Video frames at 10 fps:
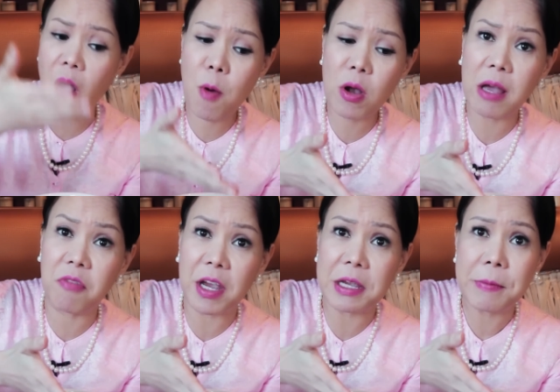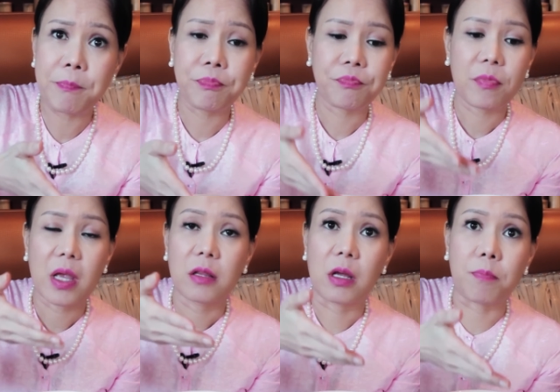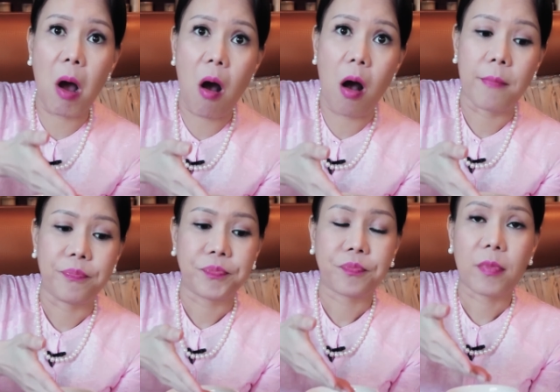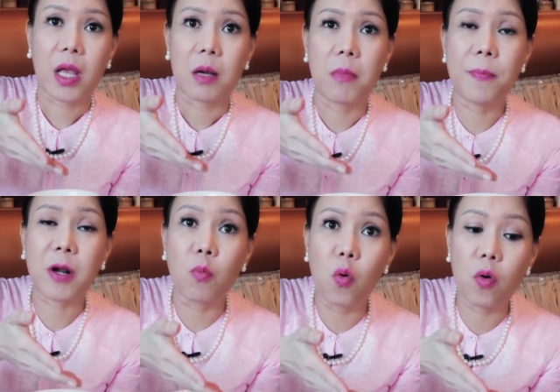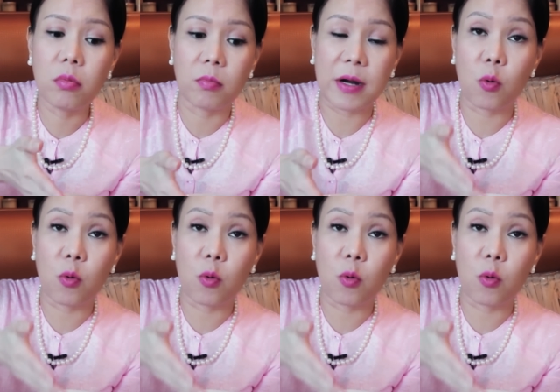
món khai vị, thịt bò, bóp rau muống, mà rau